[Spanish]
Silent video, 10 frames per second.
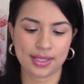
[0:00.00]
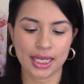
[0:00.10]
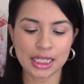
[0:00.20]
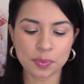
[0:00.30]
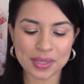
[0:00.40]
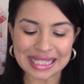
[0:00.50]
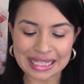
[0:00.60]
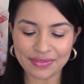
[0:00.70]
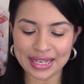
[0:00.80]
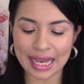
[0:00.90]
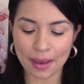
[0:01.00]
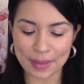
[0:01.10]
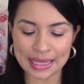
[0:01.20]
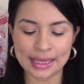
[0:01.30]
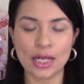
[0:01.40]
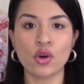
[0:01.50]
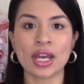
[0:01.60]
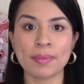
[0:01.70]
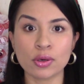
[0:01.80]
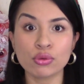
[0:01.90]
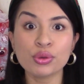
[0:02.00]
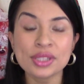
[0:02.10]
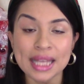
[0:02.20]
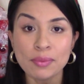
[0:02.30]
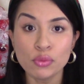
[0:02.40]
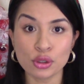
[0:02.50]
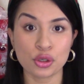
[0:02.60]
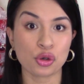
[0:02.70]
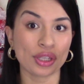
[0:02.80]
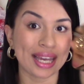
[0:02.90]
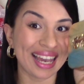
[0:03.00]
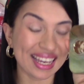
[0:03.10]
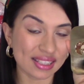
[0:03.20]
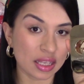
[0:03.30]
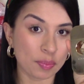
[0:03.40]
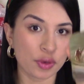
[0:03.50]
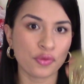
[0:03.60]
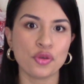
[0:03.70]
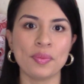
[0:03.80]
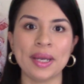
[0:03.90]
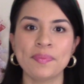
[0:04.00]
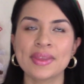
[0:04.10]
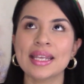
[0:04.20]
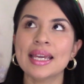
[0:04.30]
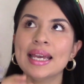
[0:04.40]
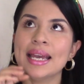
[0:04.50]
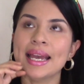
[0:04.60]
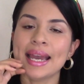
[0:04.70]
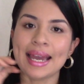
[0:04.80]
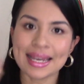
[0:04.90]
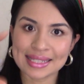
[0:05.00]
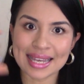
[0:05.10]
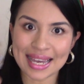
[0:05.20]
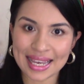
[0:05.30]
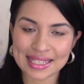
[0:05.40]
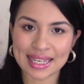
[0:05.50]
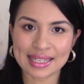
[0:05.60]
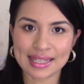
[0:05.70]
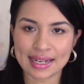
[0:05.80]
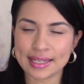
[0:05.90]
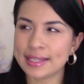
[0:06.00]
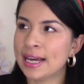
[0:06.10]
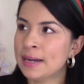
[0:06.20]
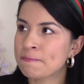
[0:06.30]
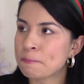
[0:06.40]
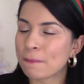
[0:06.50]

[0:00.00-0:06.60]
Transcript: Específicamente lo que me gusta mucho de este perfume es esa salida